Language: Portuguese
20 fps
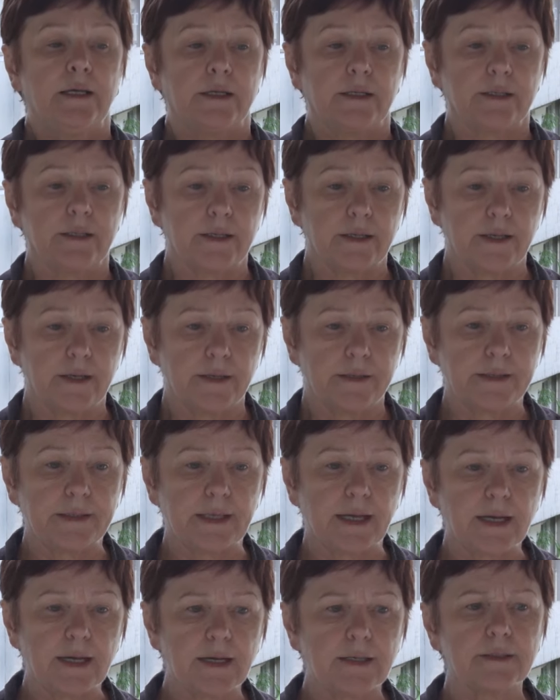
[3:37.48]
eh,
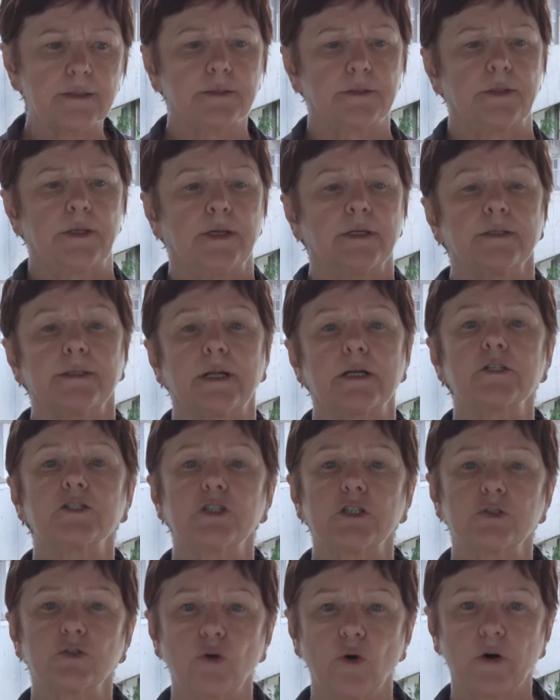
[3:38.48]
na
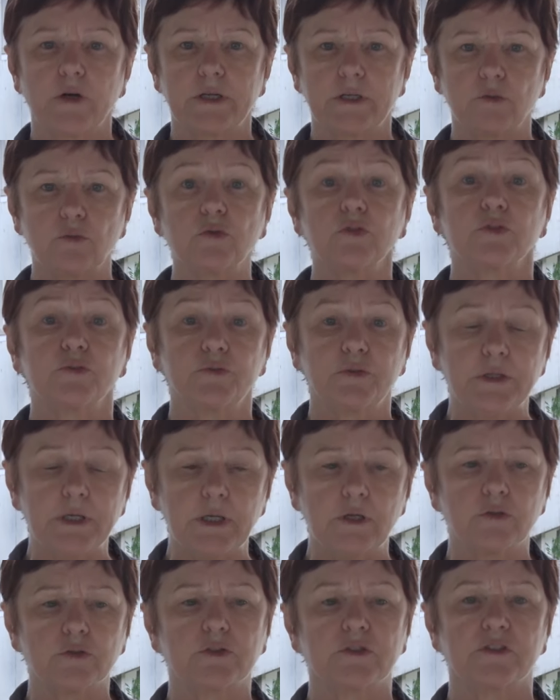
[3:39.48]
trajetória dos
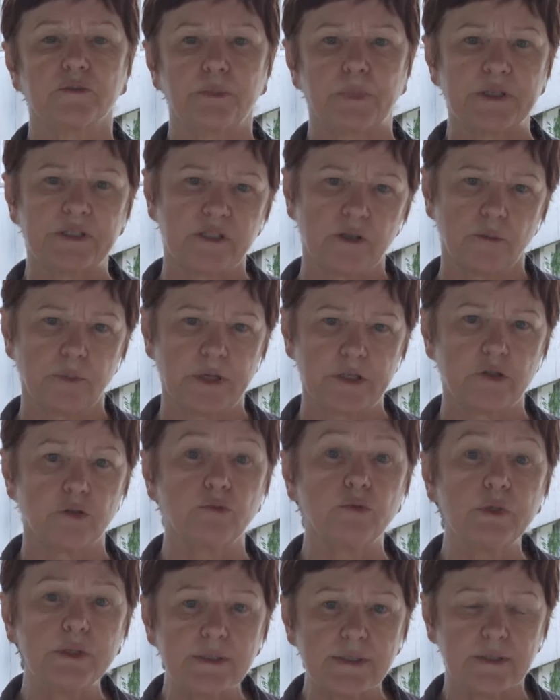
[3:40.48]
filhos, especialmente
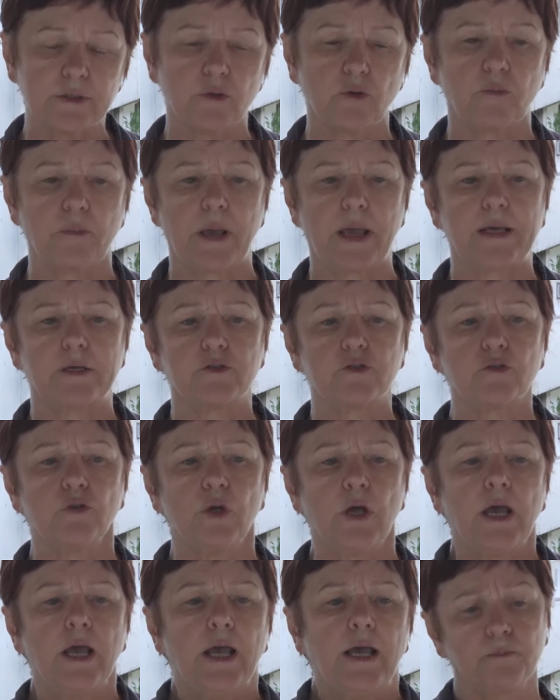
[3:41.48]
no ensino médio.
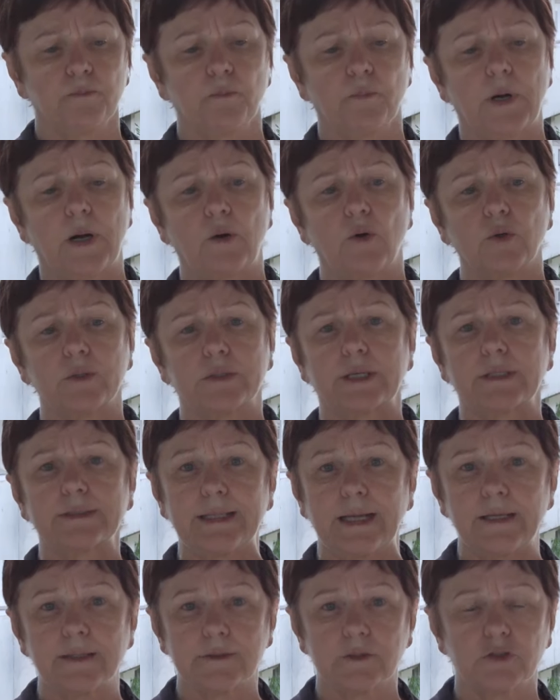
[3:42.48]
Uma outra
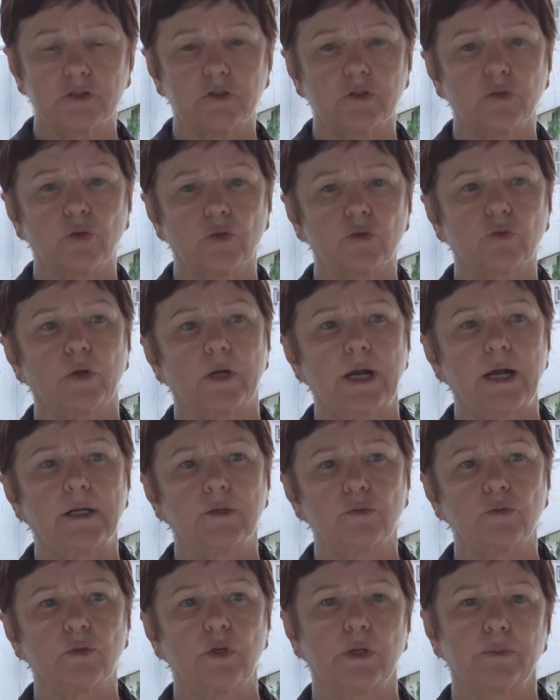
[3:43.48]
tese de
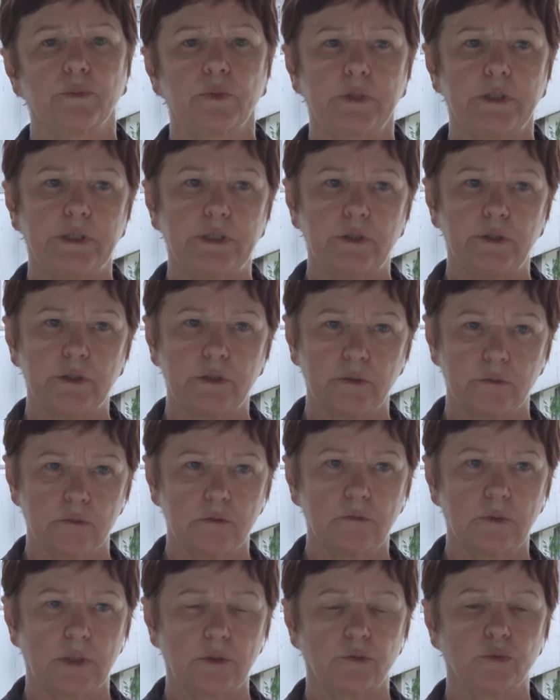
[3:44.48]
doutorado que
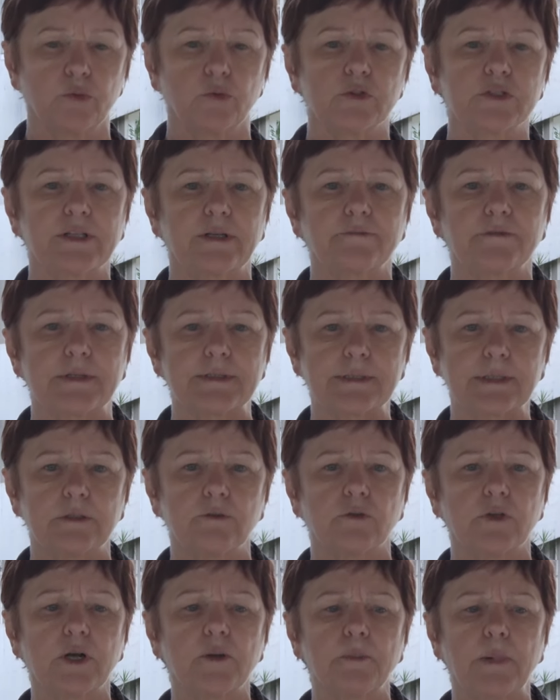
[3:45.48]
um aluno está
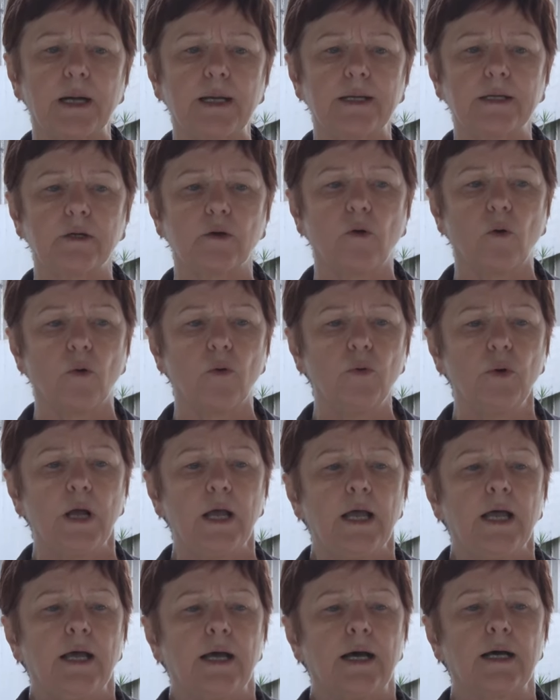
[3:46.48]
fazendo trabalha com
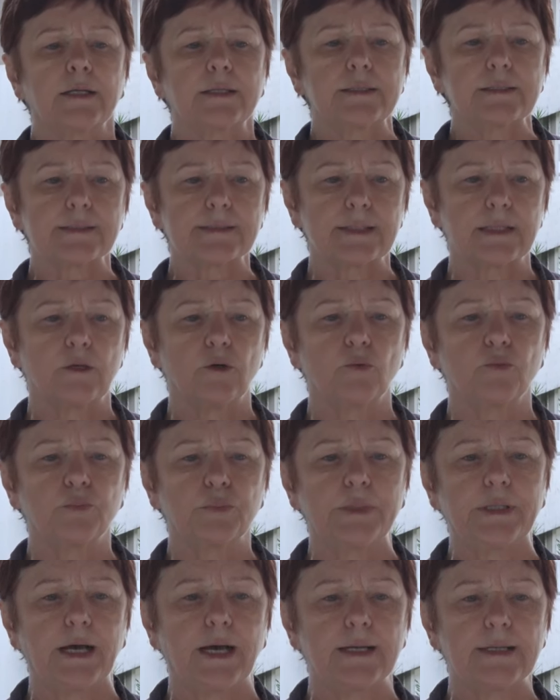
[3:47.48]
a questão
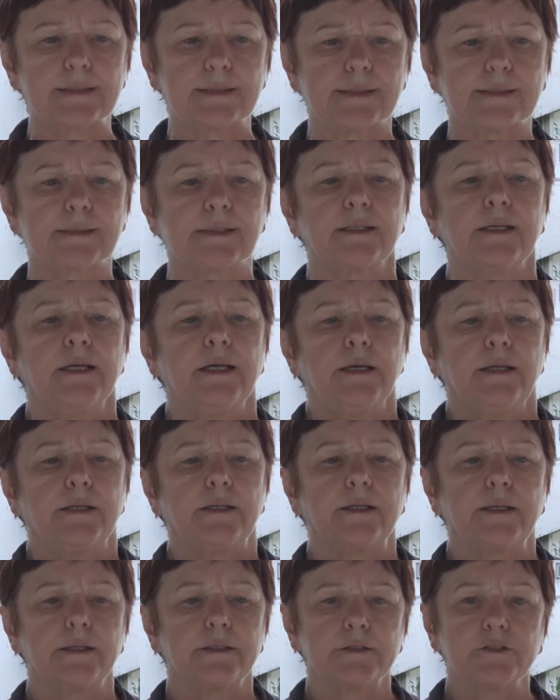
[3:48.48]
das
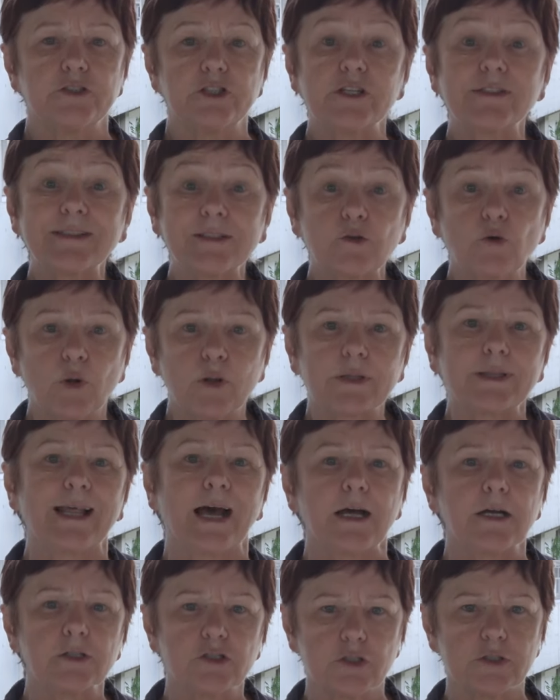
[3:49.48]
eh,
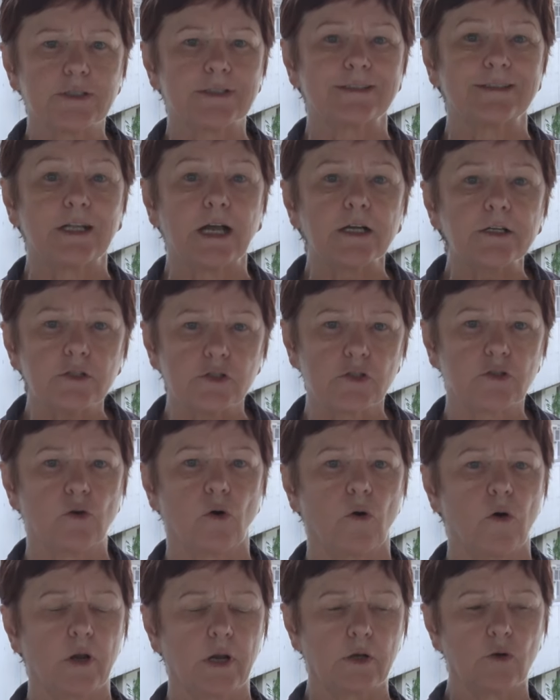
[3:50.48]
desigualdades na
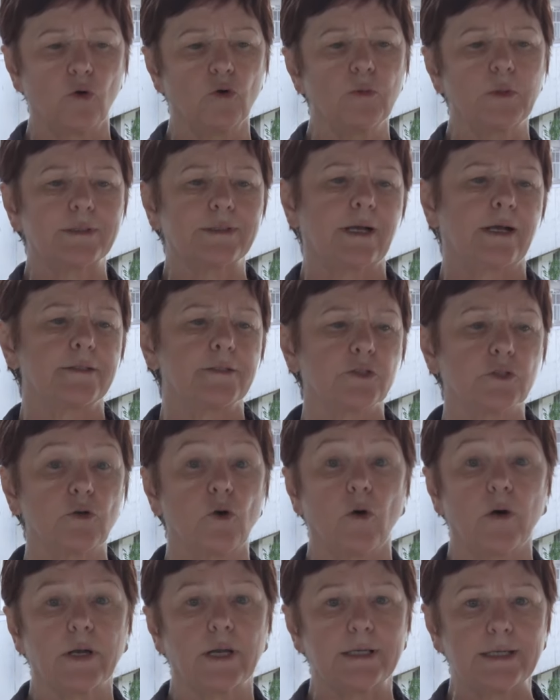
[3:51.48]
escola, como a
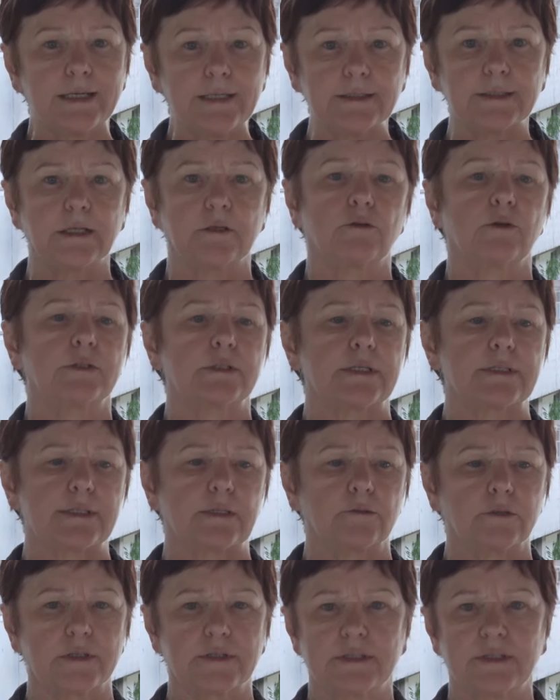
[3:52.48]
escola lida com a
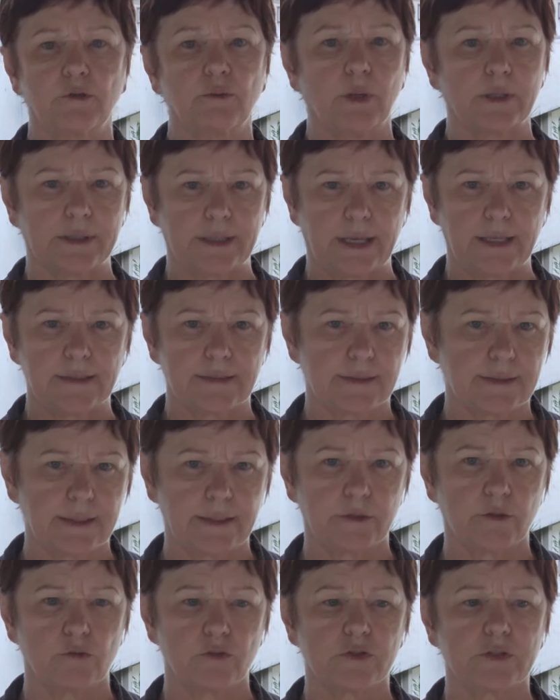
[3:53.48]
questão das desigualdades
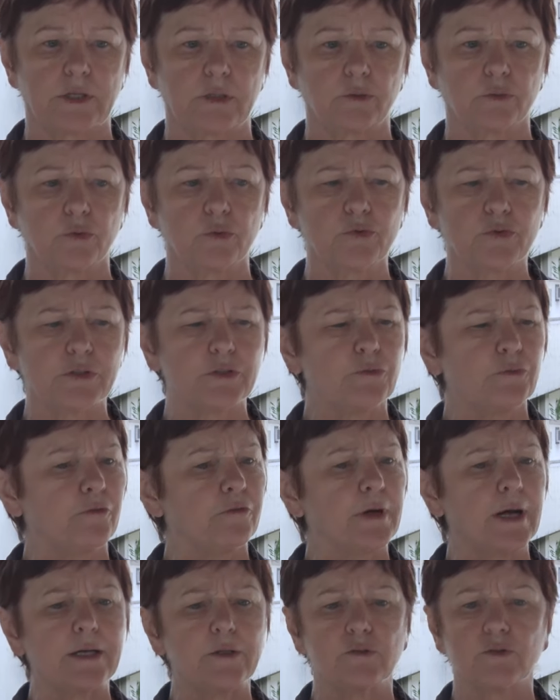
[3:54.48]
entre os alunos, são
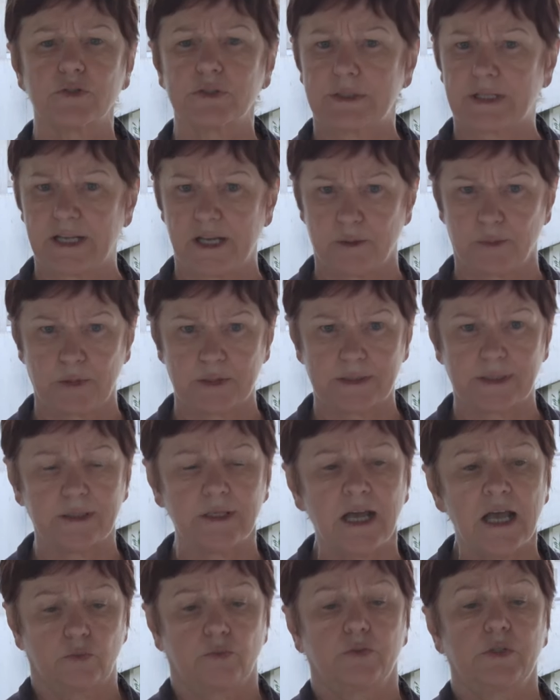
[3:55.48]
vários temas. Né?
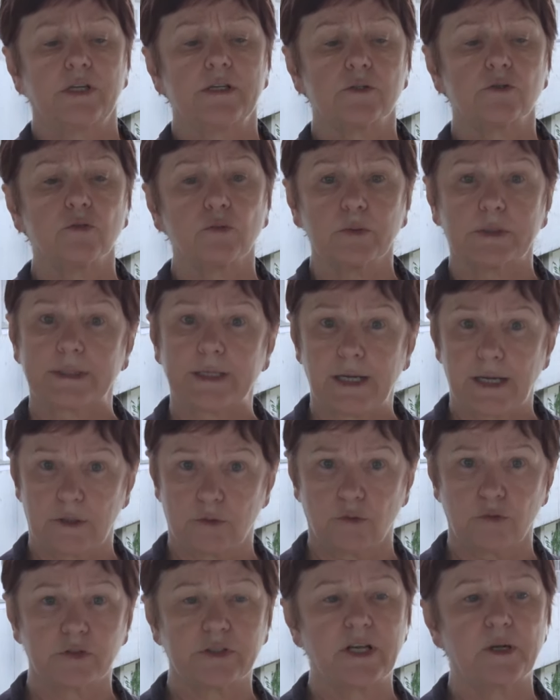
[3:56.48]
Os
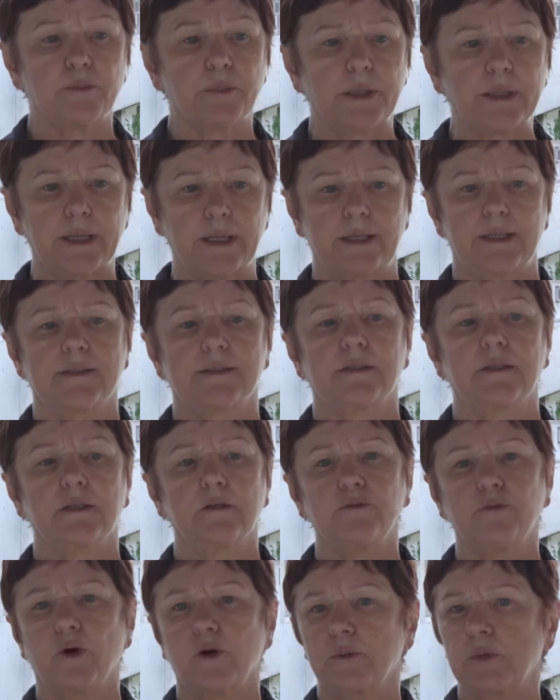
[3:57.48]
resultados que aparecem
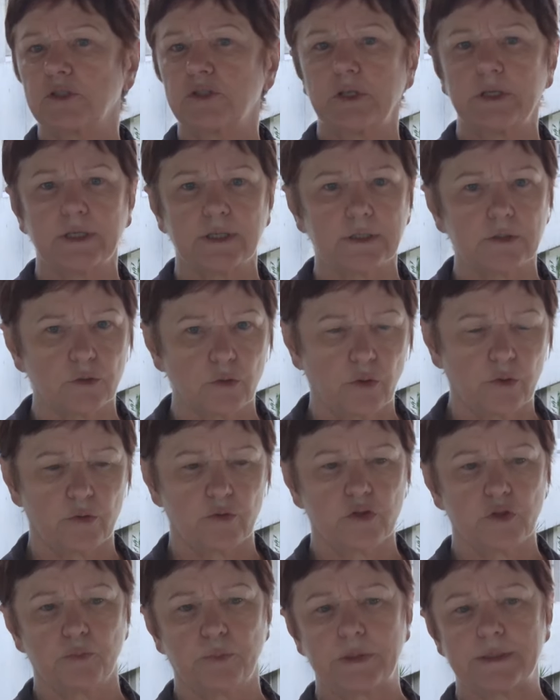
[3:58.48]
na forma de
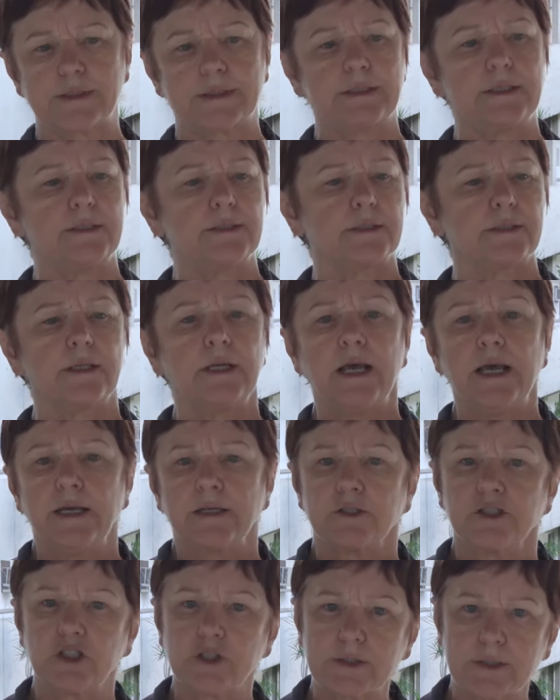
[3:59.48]
relatórios de pesquisa,
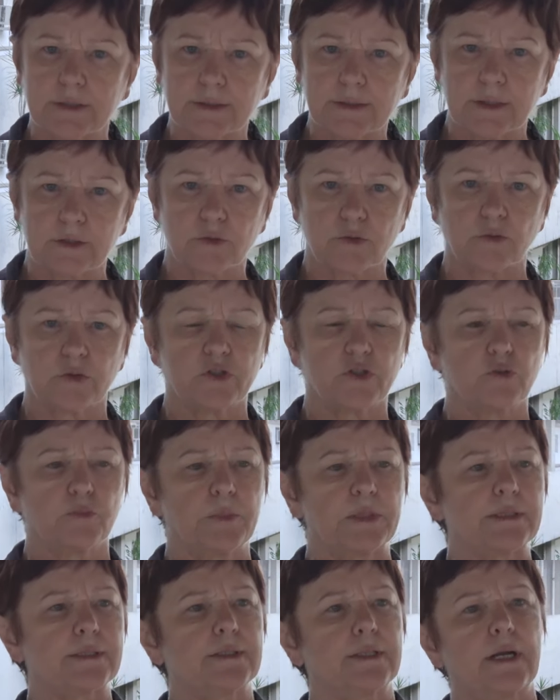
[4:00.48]
dissertações de
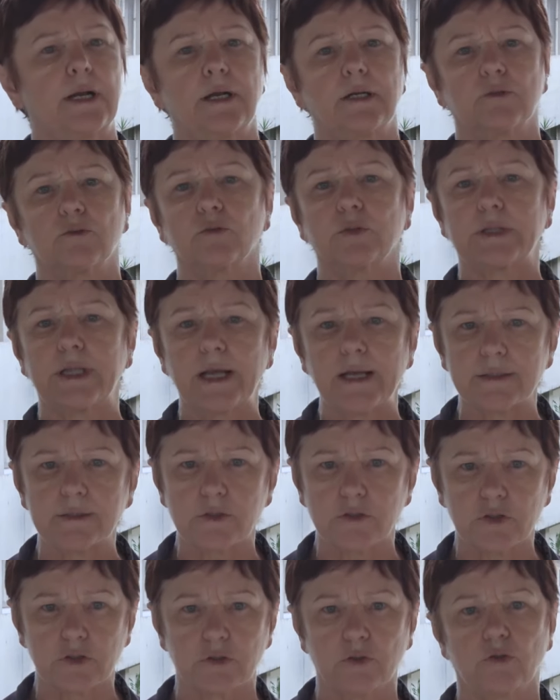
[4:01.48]
mestrado,
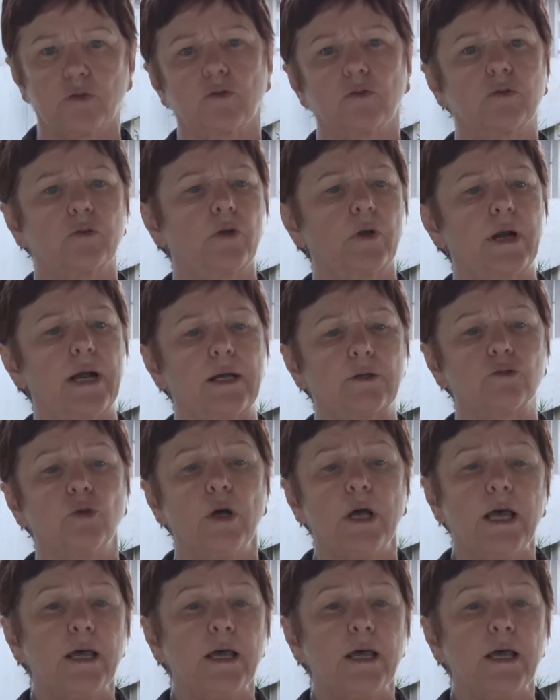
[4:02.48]
teses de doutorado,